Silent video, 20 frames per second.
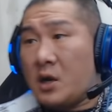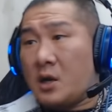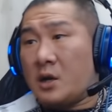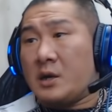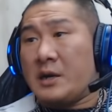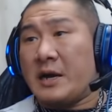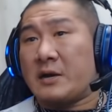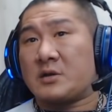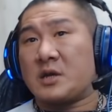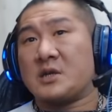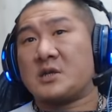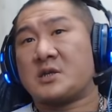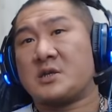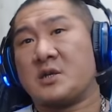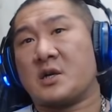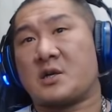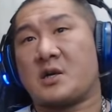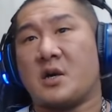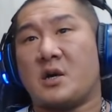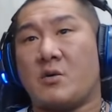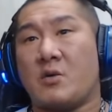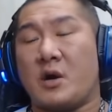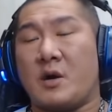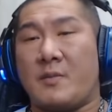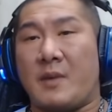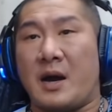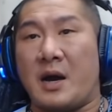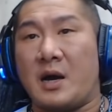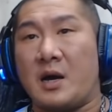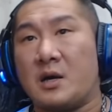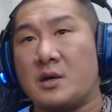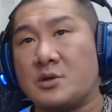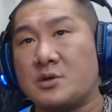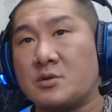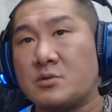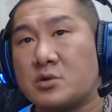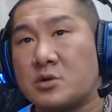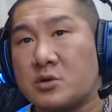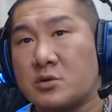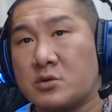聊天室的各位嘛，是
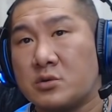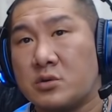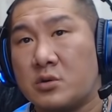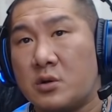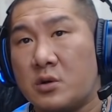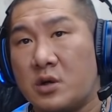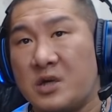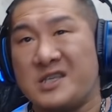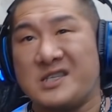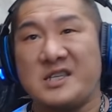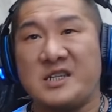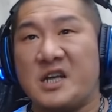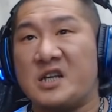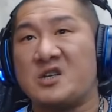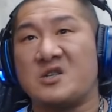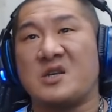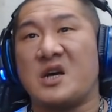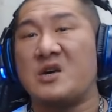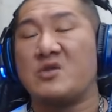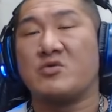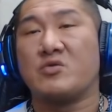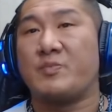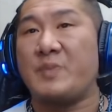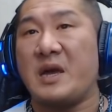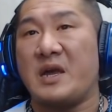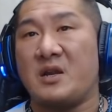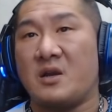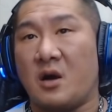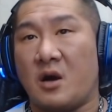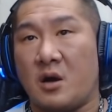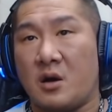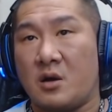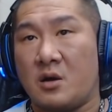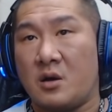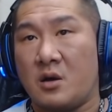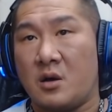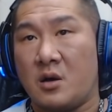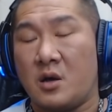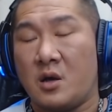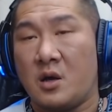不是？你今天就在路边哦，
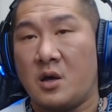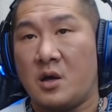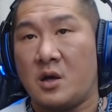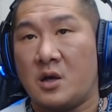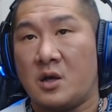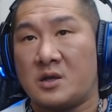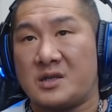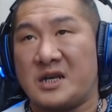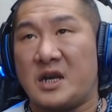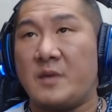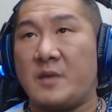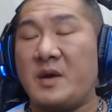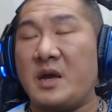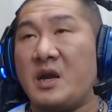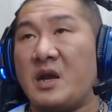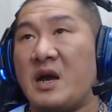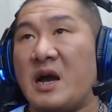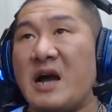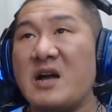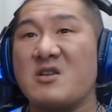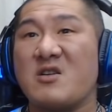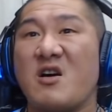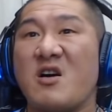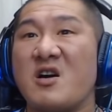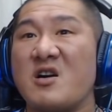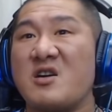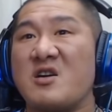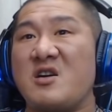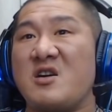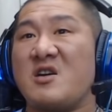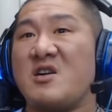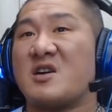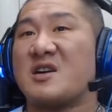在那边韩国瑜